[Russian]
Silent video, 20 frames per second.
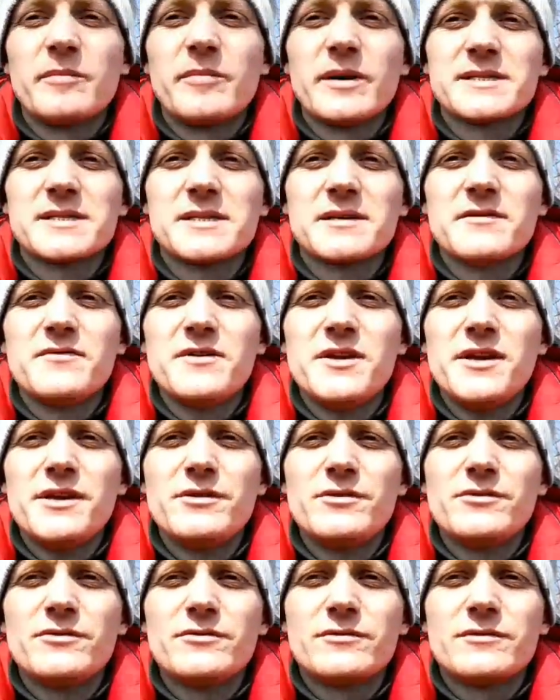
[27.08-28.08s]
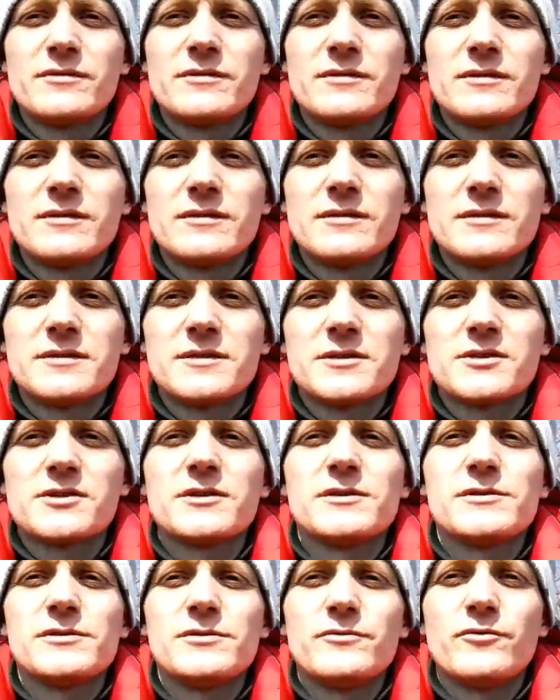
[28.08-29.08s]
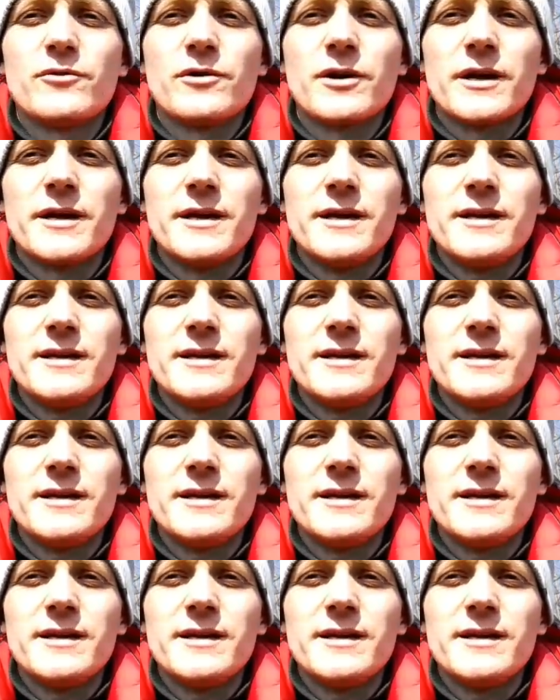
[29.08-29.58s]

По сравнению с жизнью Украины,